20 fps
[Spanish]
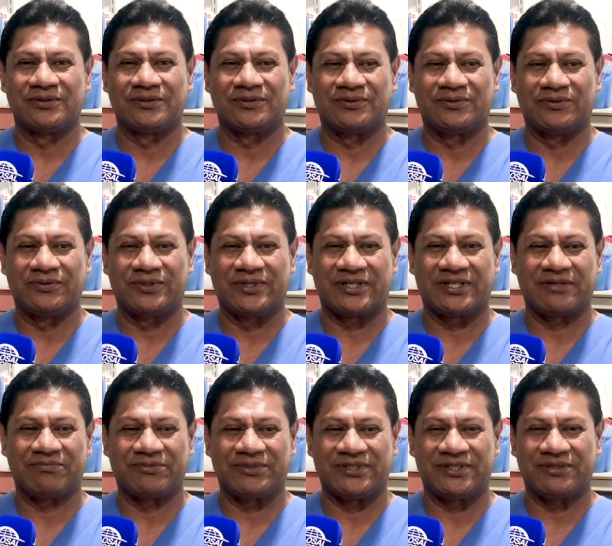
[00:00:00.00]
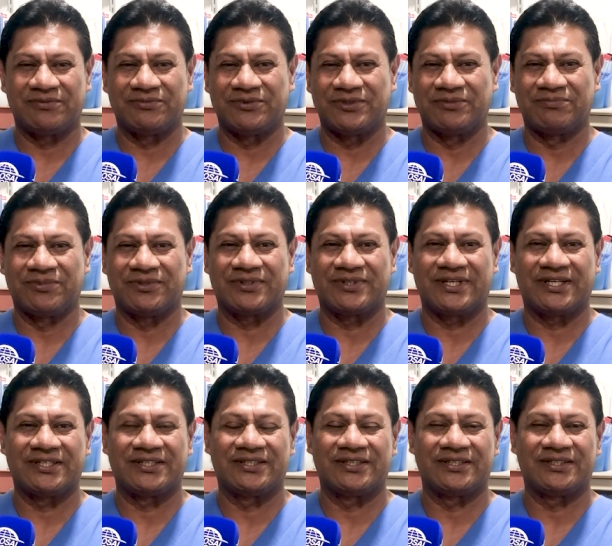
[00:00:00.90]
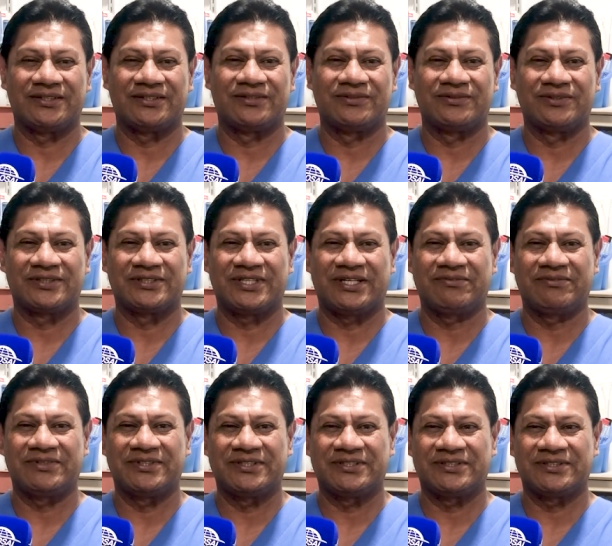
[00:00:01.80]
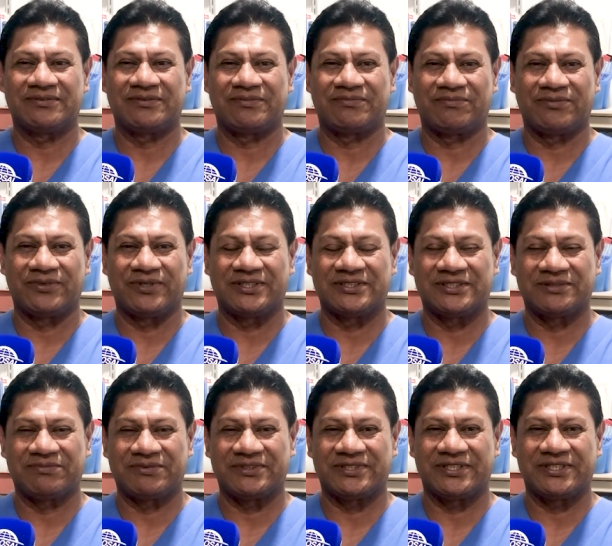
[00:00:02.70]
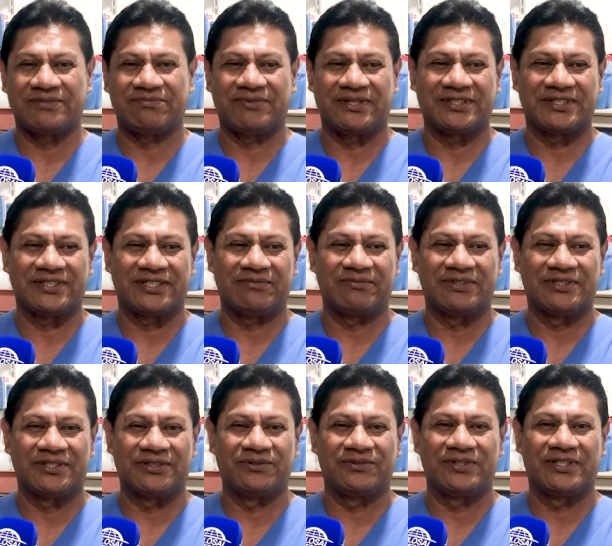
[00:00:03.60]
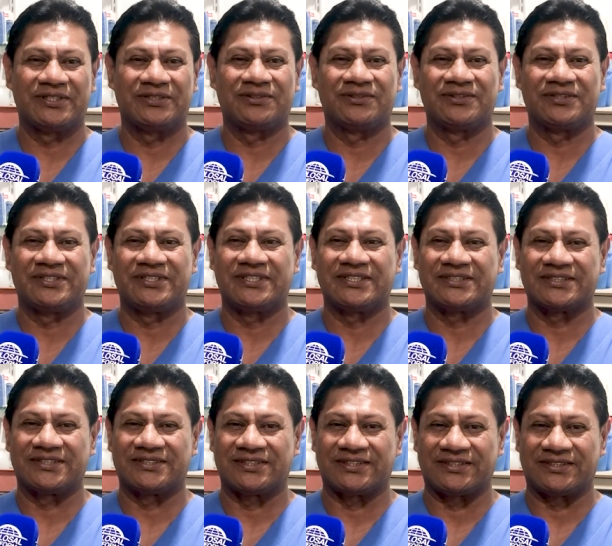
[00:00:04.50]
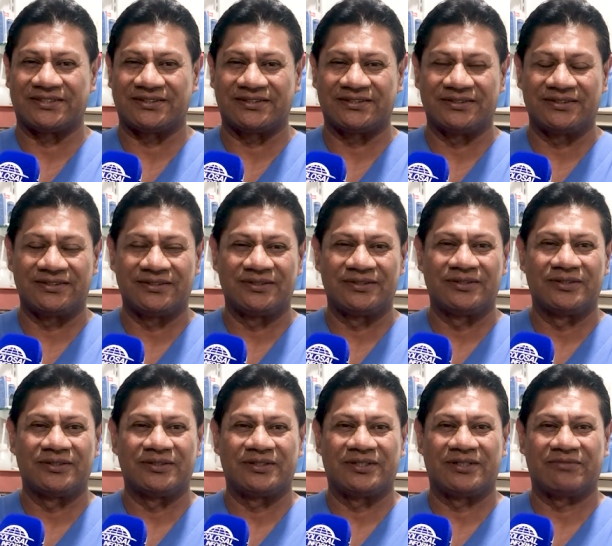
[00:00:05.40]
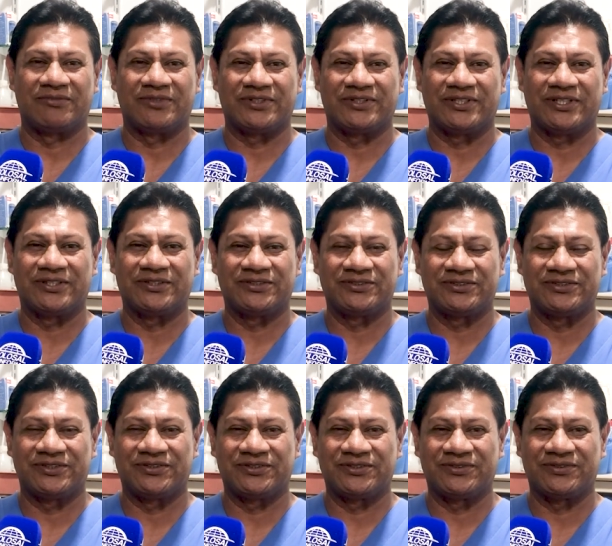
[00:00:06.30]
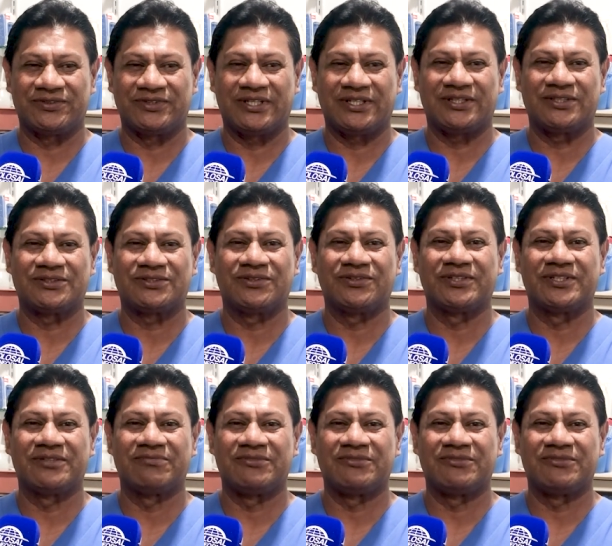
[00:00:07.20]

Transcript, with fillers: con una rapidez muy importante. Los exámenes, pruebas especiales prácticamente duran dos días en salir. La mayoría de los resultados son el